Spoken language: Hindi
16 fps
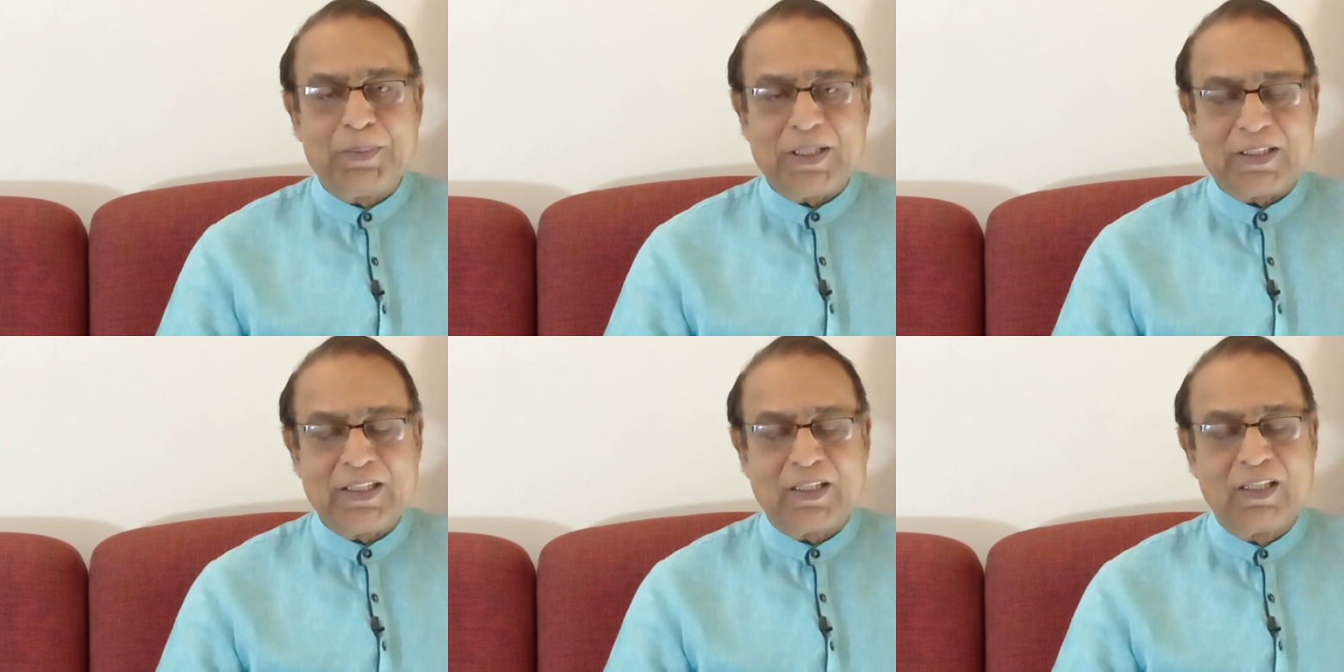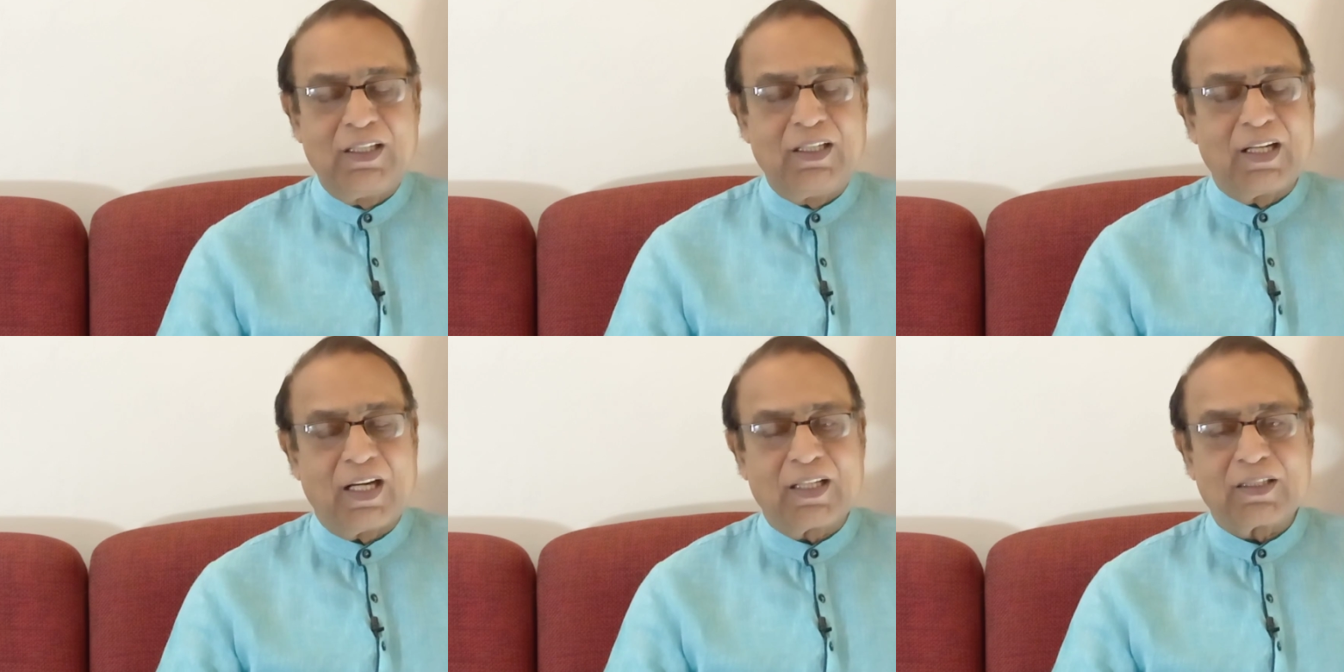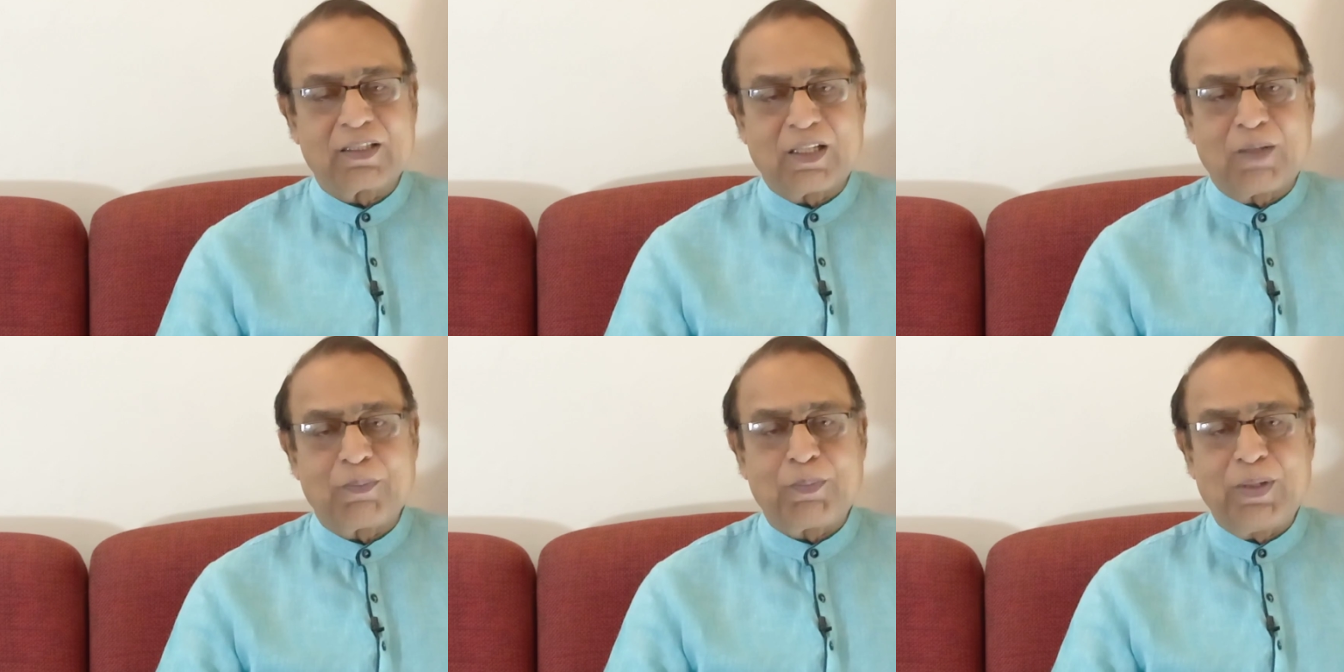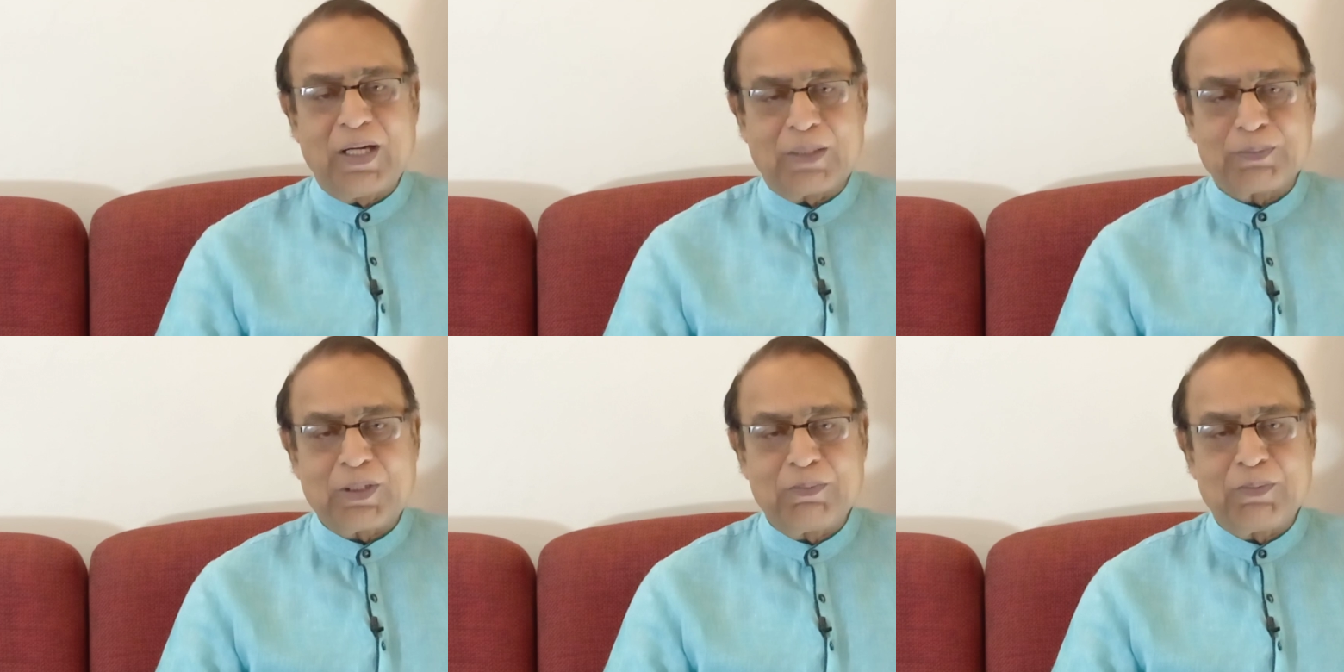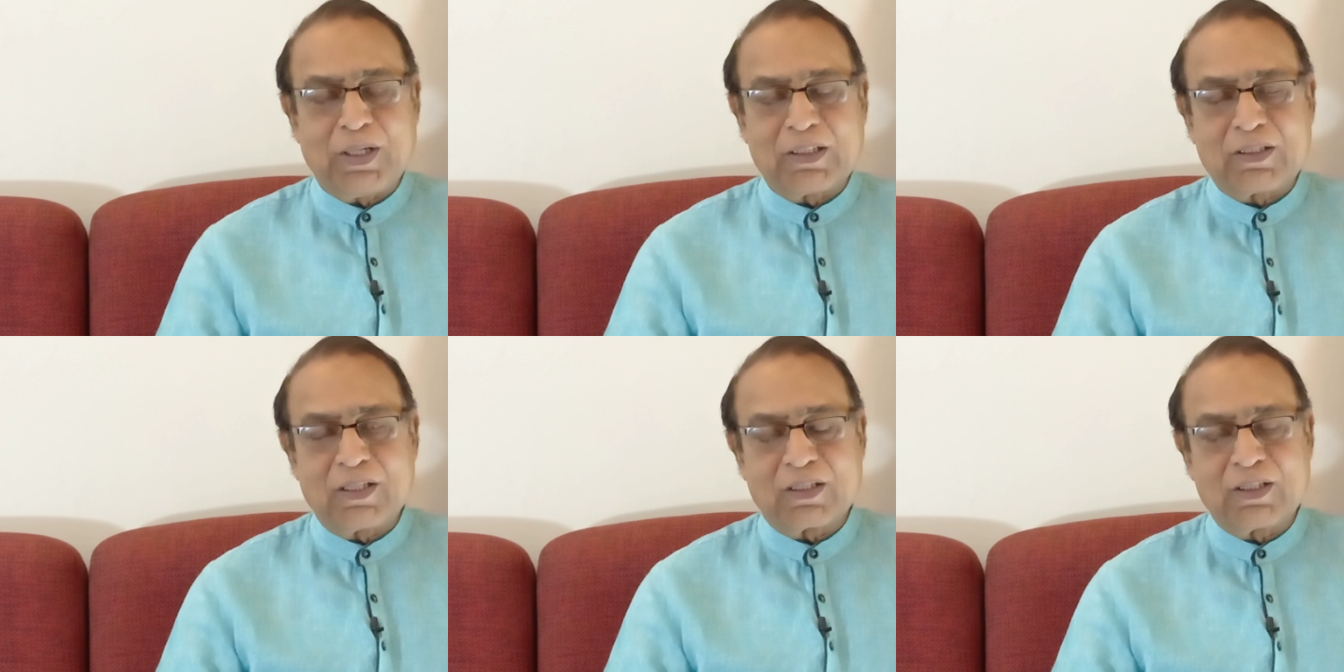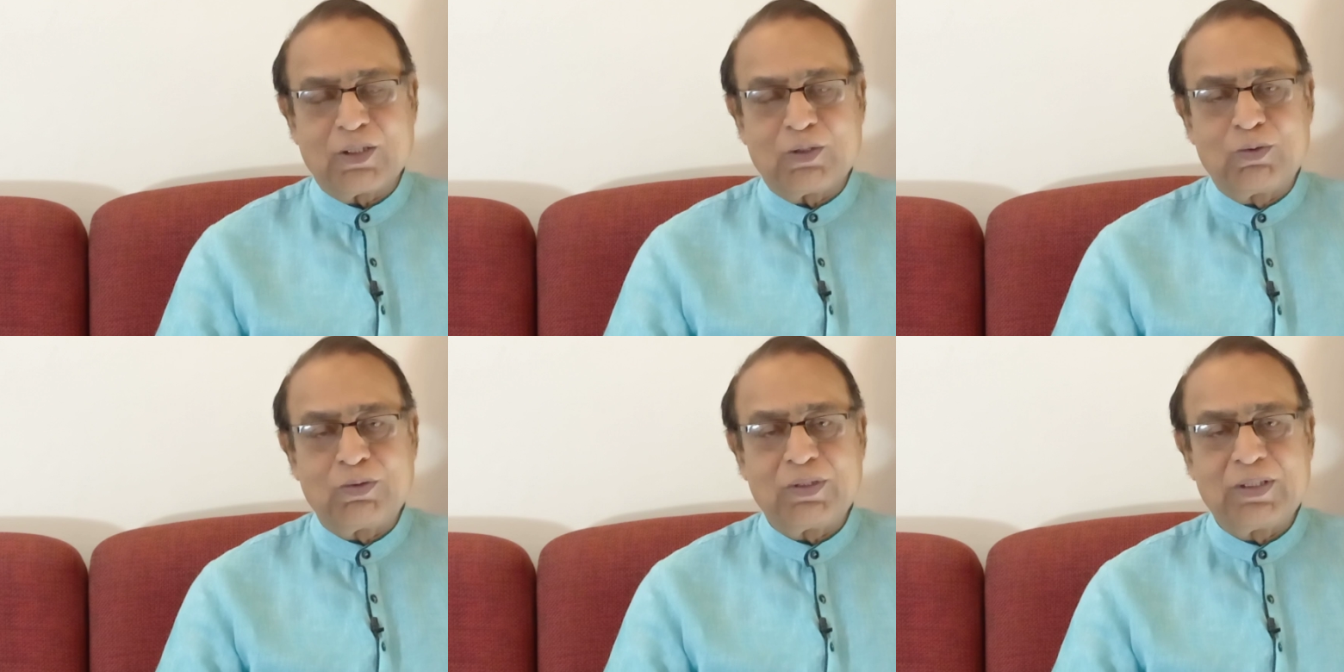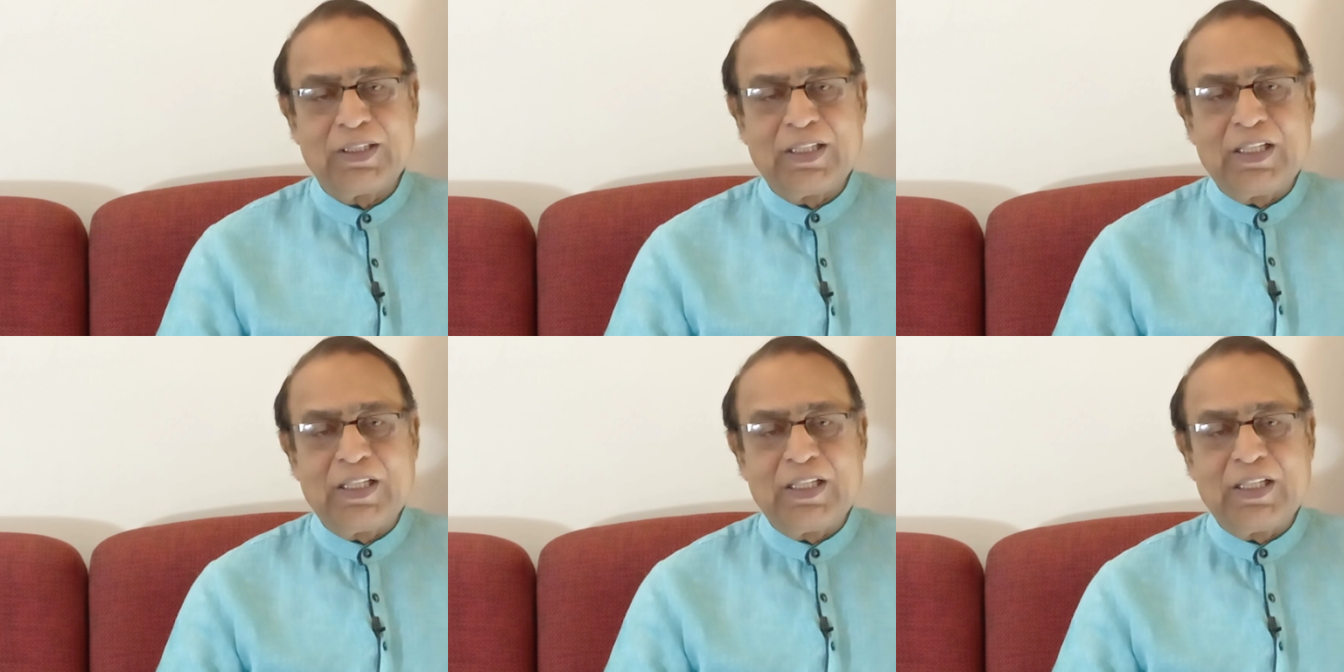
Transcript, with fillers: बेसिकली लाल किताब पे आपसे बात करता हूँ